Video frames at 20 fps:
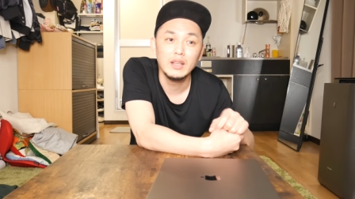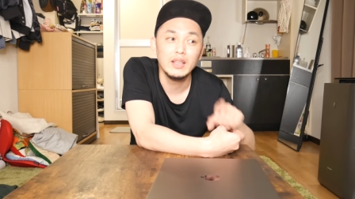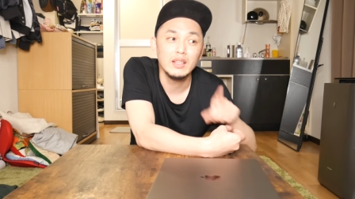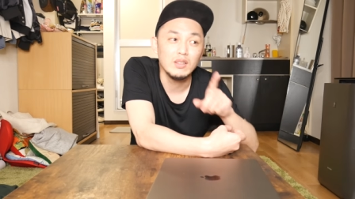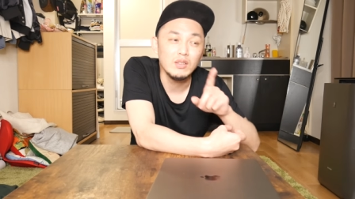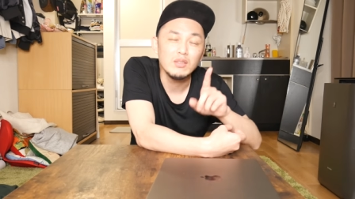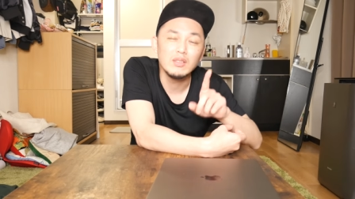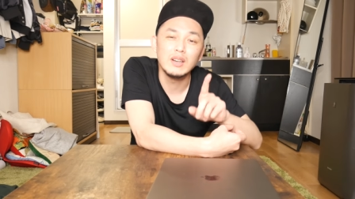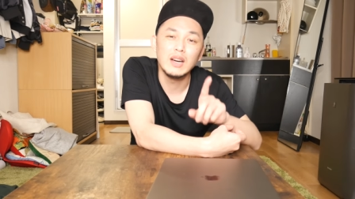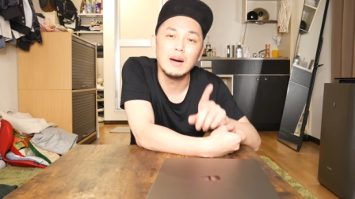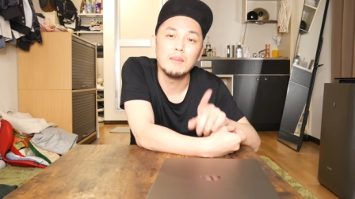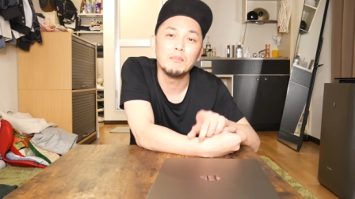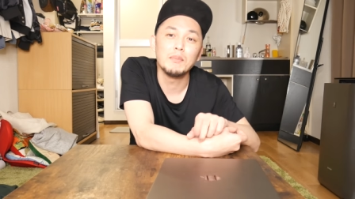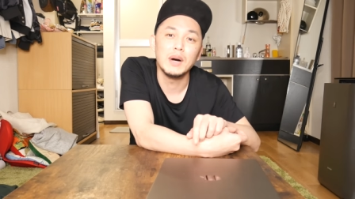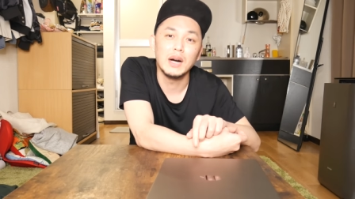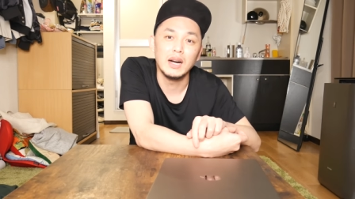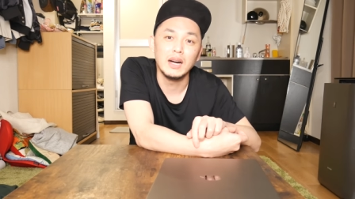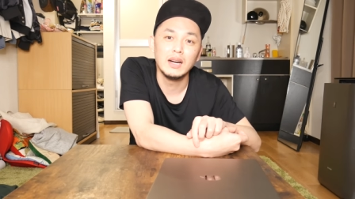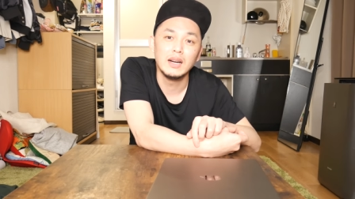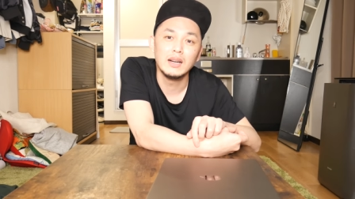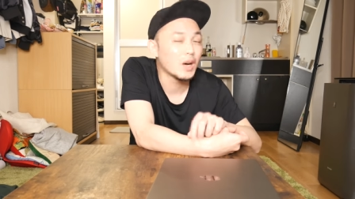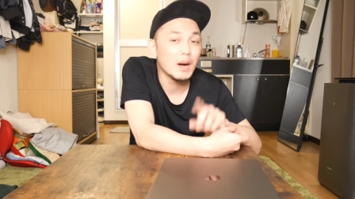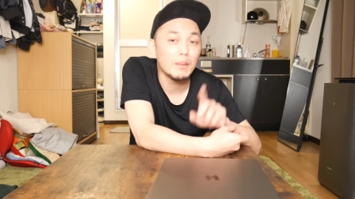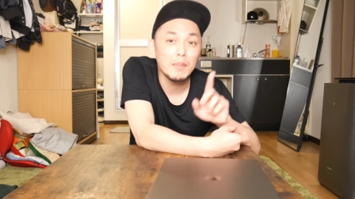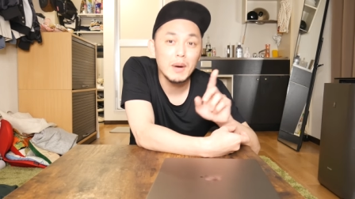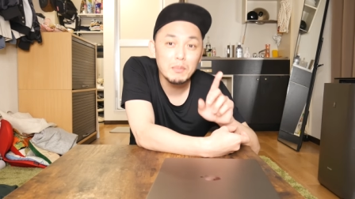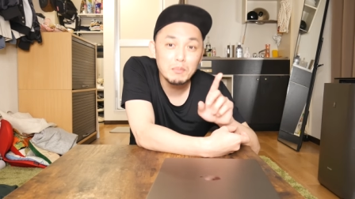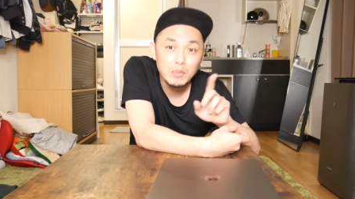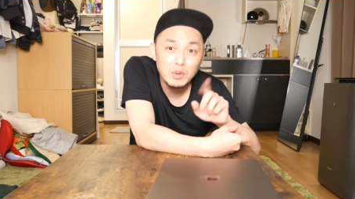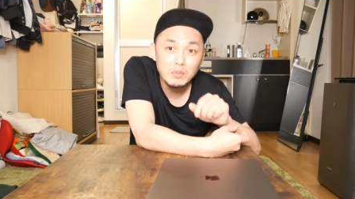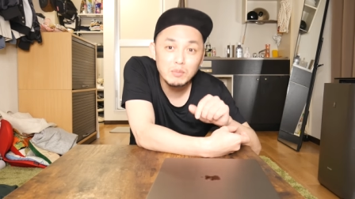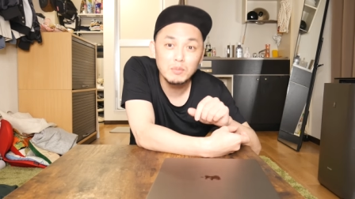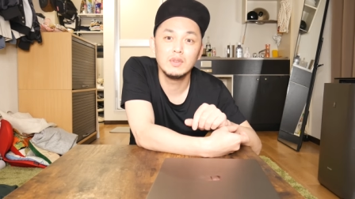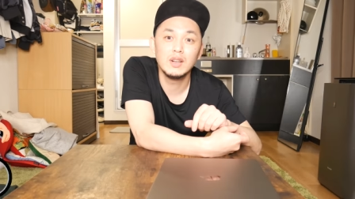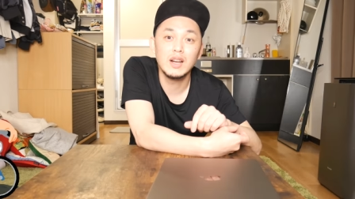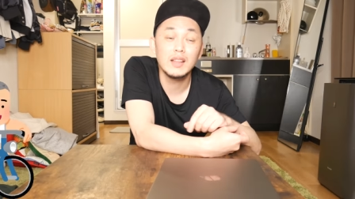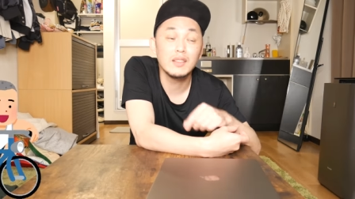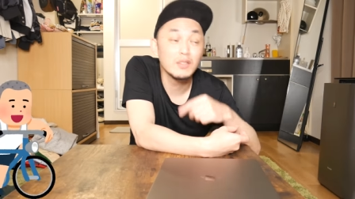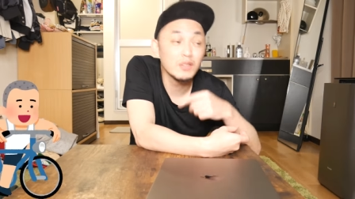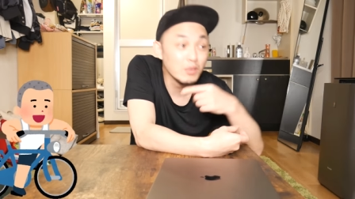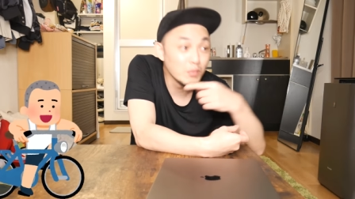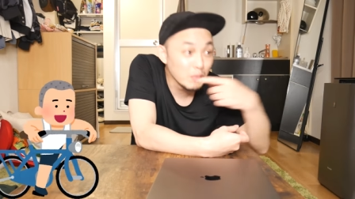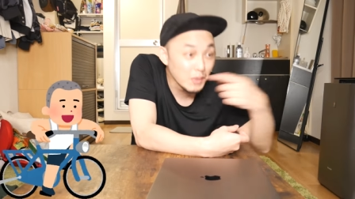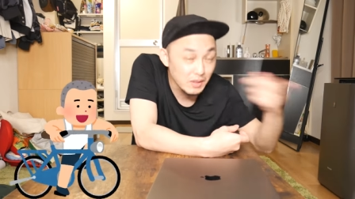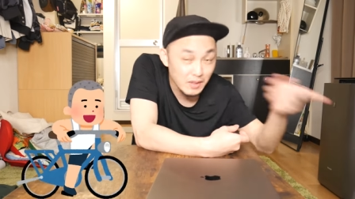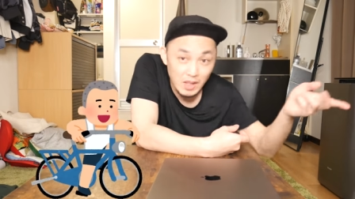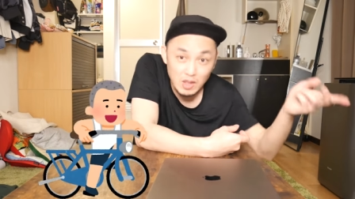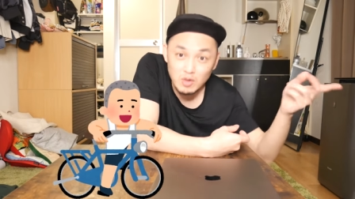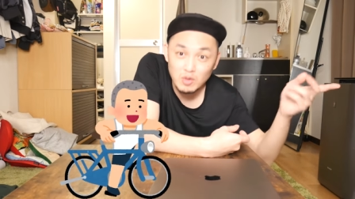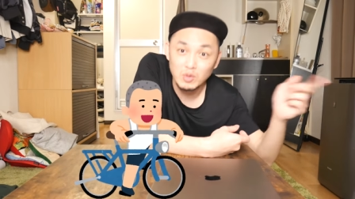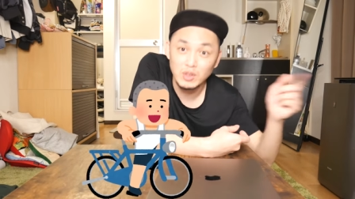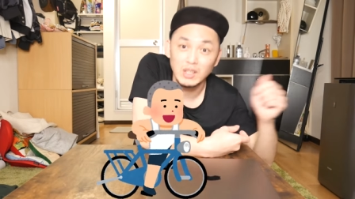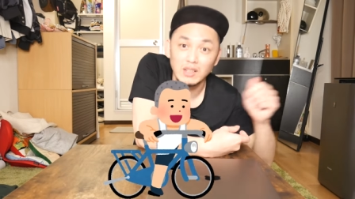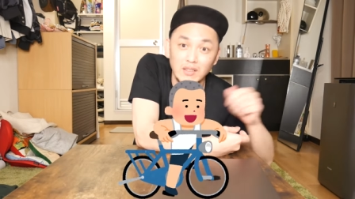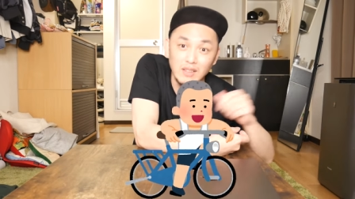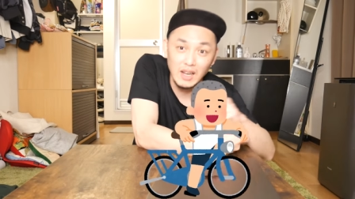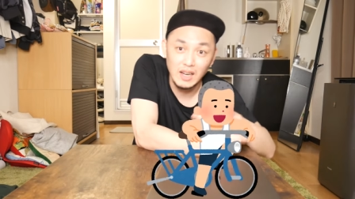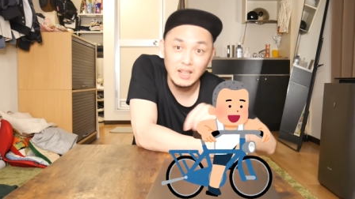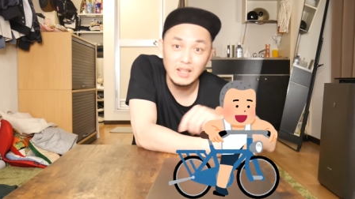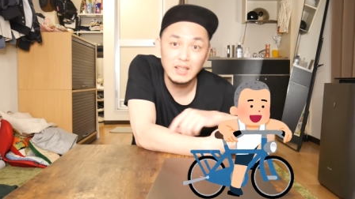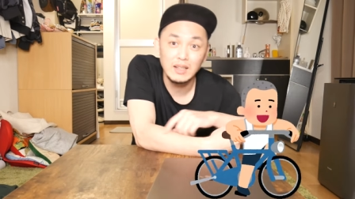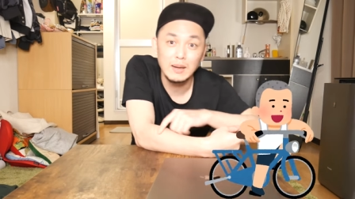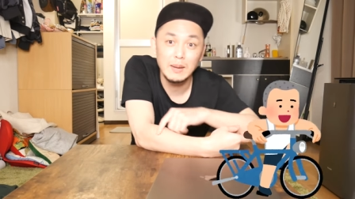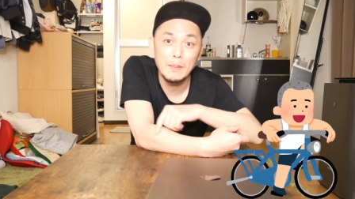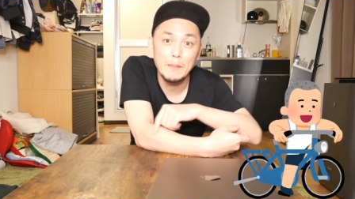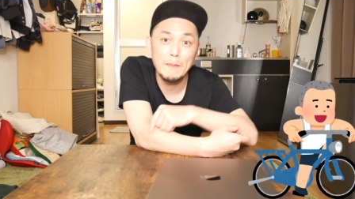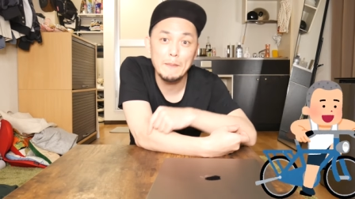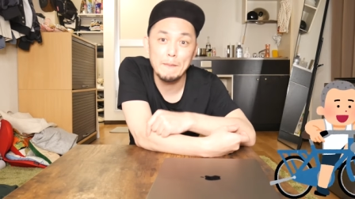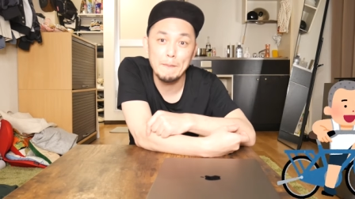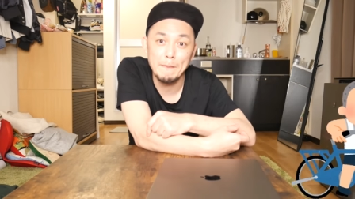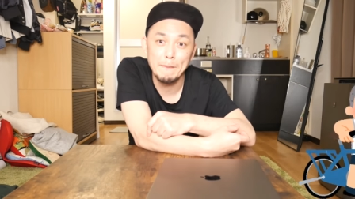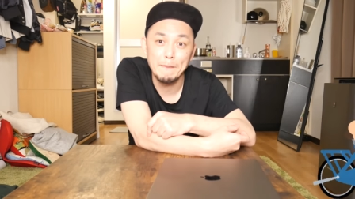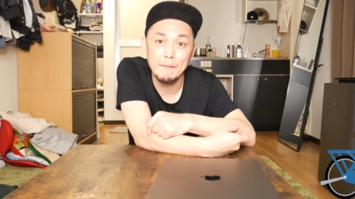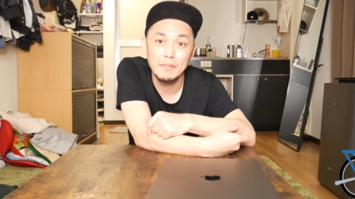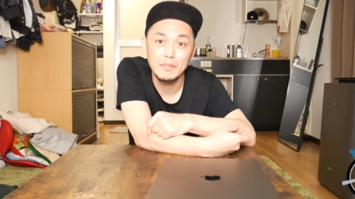itu gampang. Kapanpun langsung bisa syuting kan. Hmm.